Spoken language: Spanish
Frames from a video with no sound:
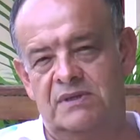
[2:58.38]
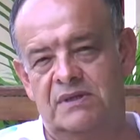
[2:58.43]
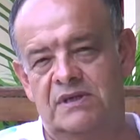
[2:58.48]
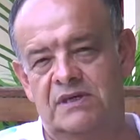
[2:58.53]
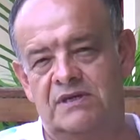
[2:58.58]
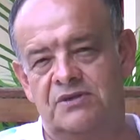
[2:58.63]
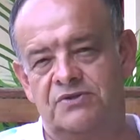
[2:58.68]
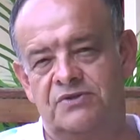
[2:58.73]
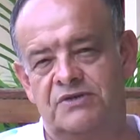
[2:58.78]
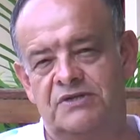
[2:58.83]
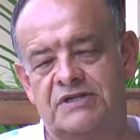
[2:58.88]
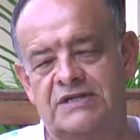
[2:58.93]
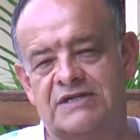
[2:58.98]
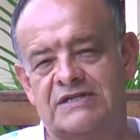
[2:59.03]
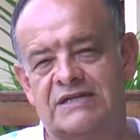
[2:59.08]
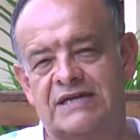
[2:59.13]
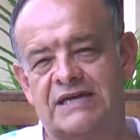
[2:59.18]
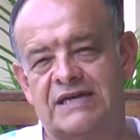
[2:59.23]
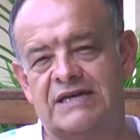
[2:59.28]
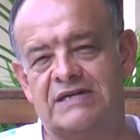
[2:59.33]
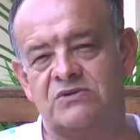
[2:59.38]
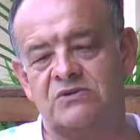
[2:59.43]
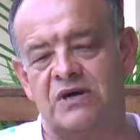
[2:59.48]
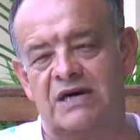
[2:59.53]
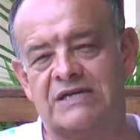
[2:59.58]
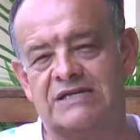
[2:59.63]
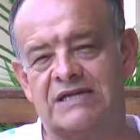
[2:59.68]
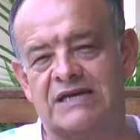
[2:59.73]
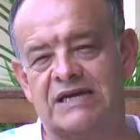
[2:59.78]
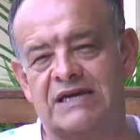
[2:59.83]
Entonces eso
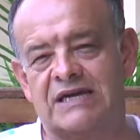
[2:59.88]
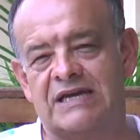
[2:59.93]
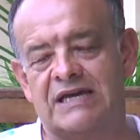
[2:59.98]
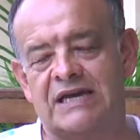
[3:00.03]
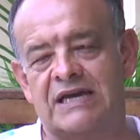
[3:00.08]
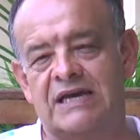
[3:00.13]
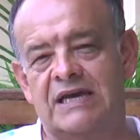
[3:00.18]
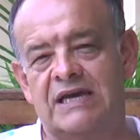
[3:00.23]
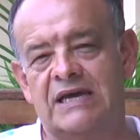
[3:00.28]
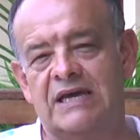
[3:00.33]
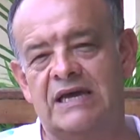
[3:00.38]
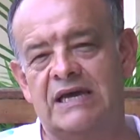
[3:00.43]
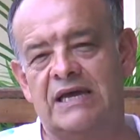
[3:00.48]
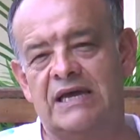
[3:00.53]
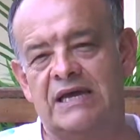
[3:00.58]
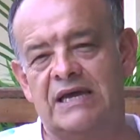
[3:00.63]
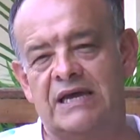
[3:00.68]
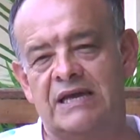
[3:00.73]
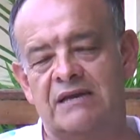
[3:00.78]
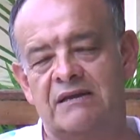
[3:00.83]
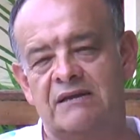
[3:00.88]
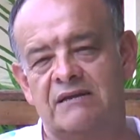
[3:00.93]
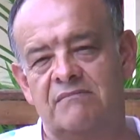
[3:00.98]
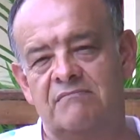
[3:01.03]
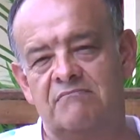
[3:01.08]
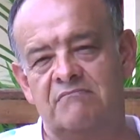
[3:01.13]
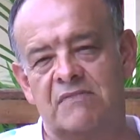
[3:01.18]
hace que en